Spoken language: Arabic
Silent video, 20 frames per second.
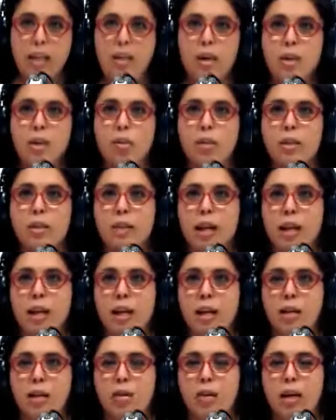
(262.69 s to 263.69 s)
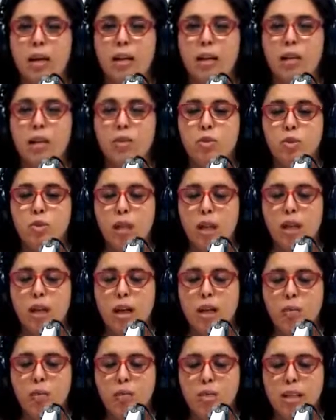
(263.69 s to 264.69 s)
كان هو طيب. تنقل هل طيب.
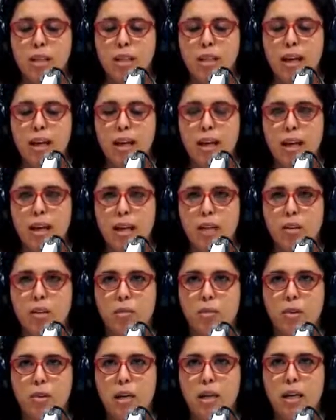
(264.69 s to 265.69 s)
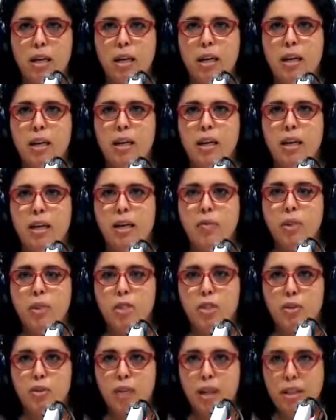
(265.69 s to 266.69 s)
هالوسطاء هذوم
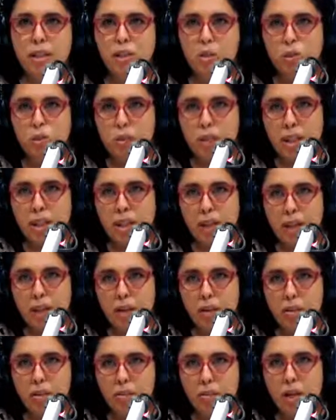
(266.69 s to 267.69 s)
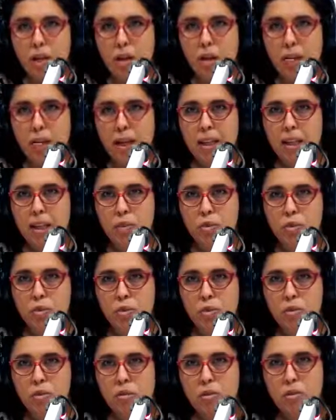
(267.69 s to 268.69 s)
باش نعم. يفكروا التنقل نتاعهم على
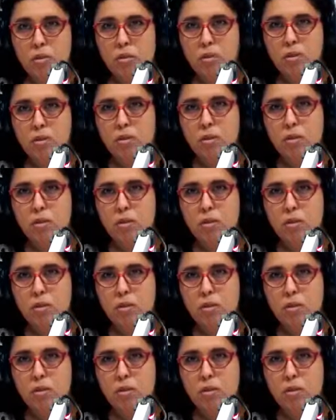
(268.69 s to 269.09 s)
شكون؟